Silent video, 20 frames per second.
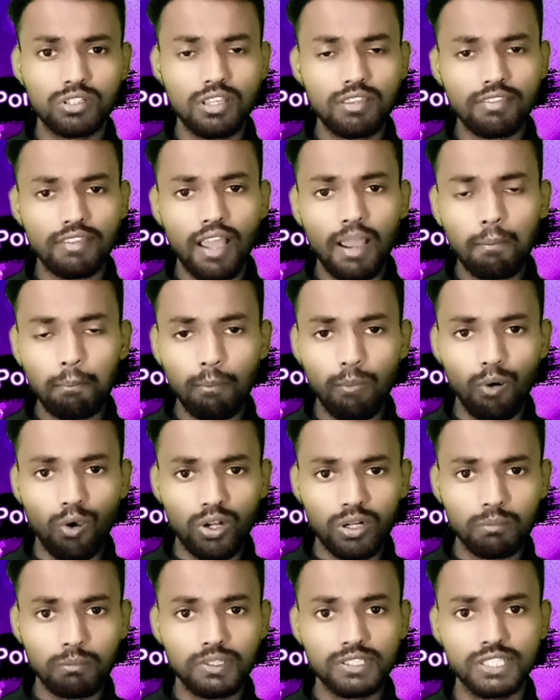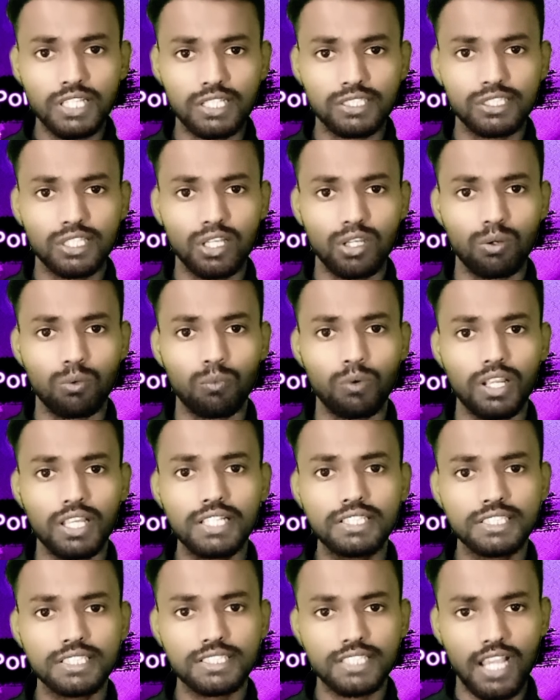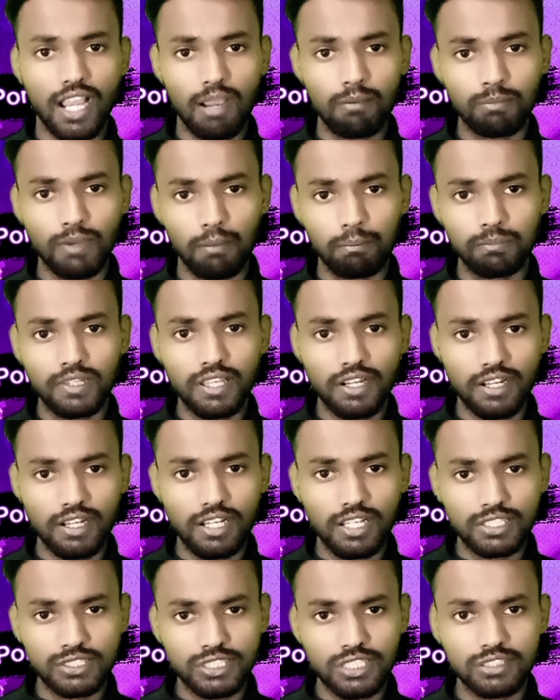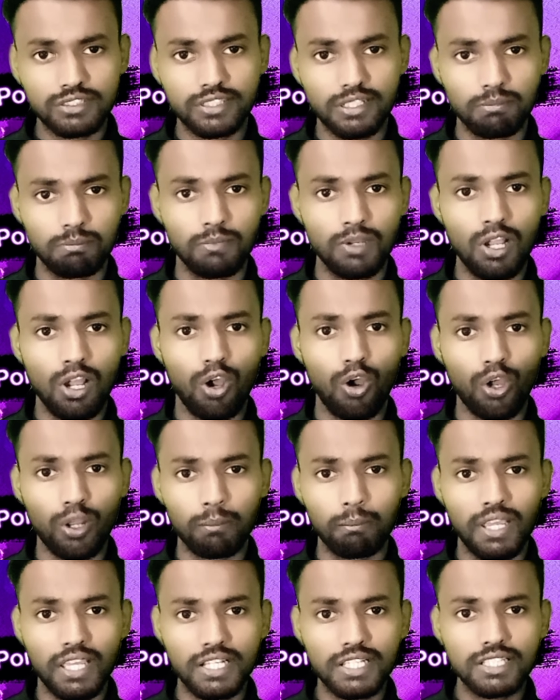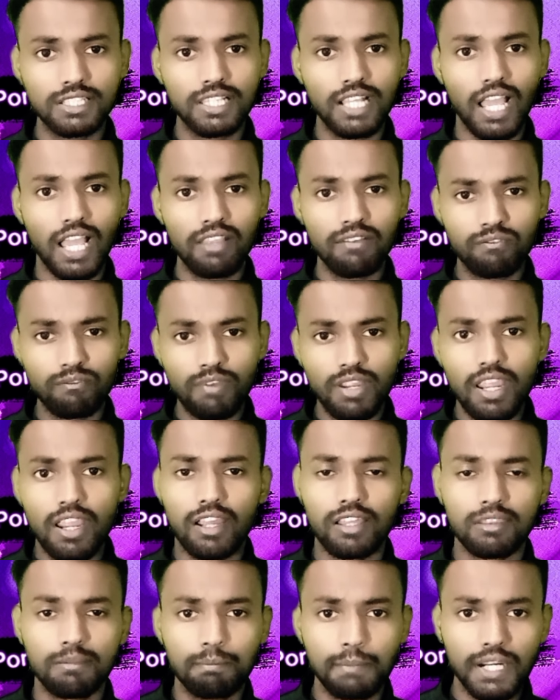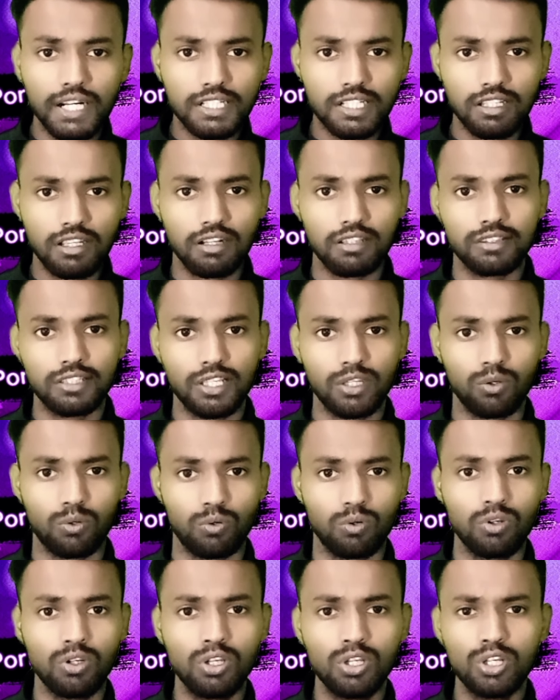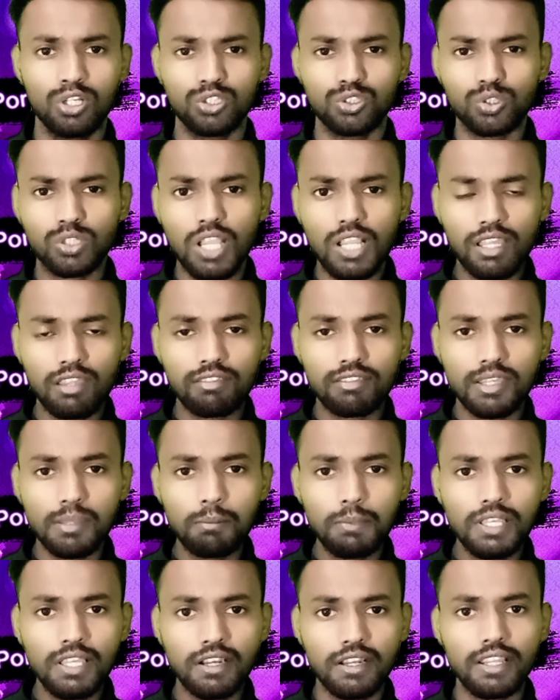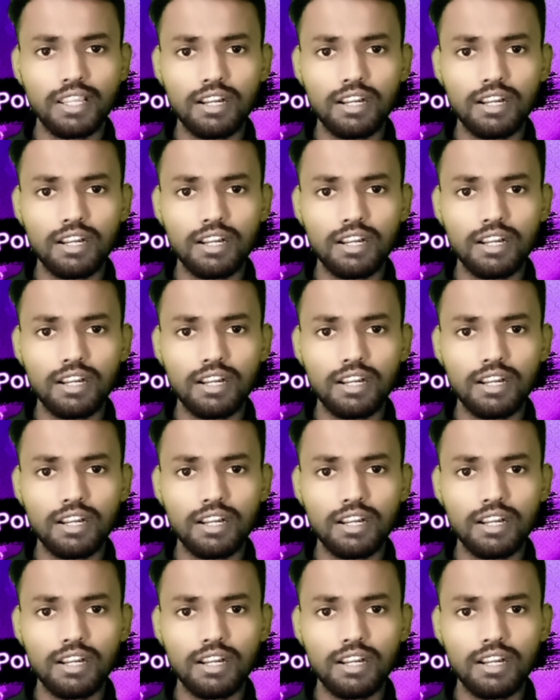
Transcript: जो चीज़ आप पॉर्न में देखते हो वही चीज़ आप अपने रिलेशनशिप और मैरिड लाइफ में एक्सपेक्ट करते हो जो कि किसी भी